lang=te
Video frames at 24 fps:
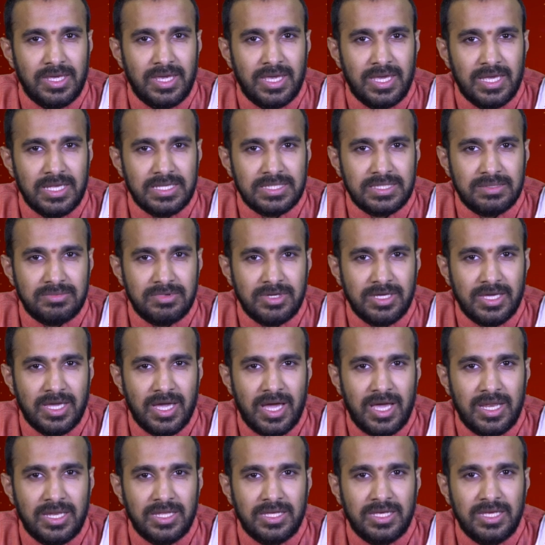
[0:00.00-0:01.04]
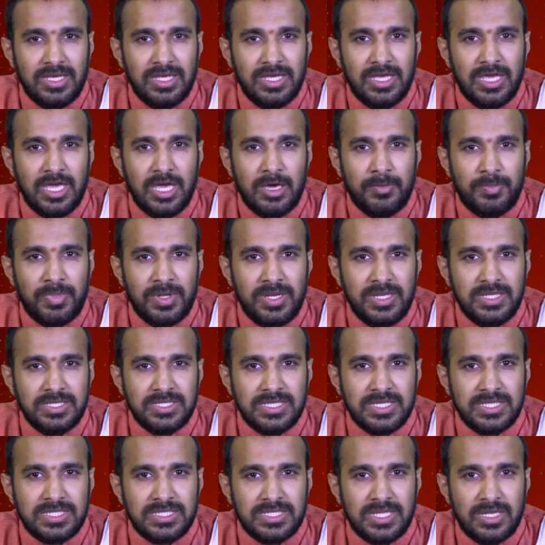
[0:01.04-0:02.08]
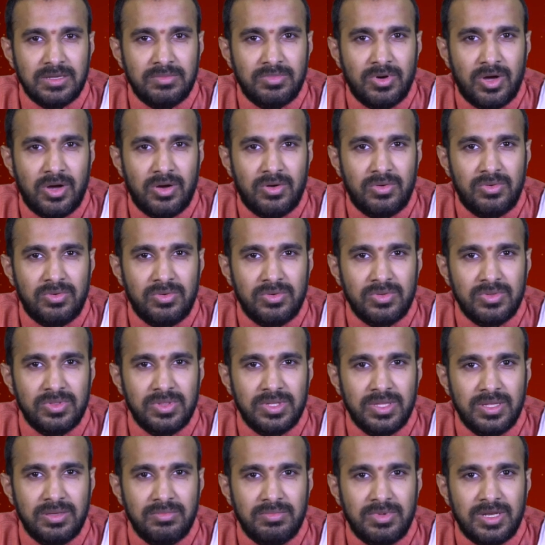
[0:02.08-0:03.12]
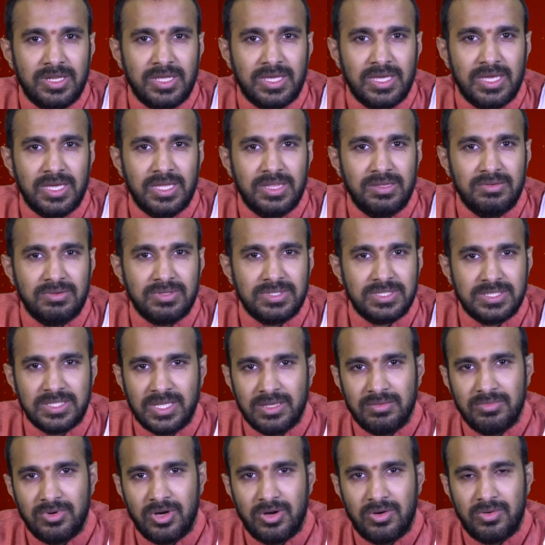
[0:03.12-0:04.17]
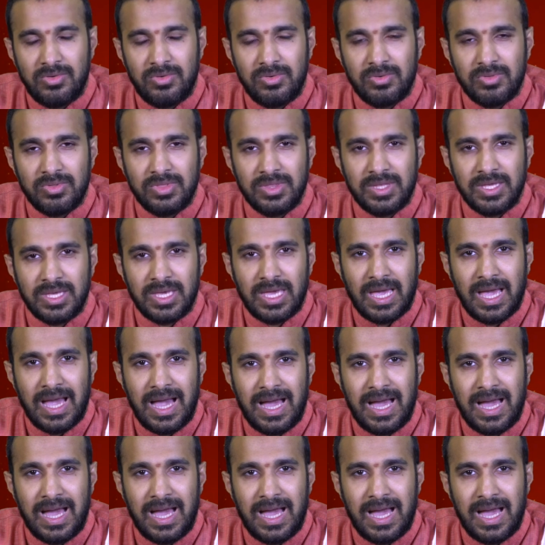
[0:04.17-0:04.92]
ఏ సమయానికి ఏ పని చేస్తే బాగుంటుంది మనకి ఏది వస్తే బాగుంటుంది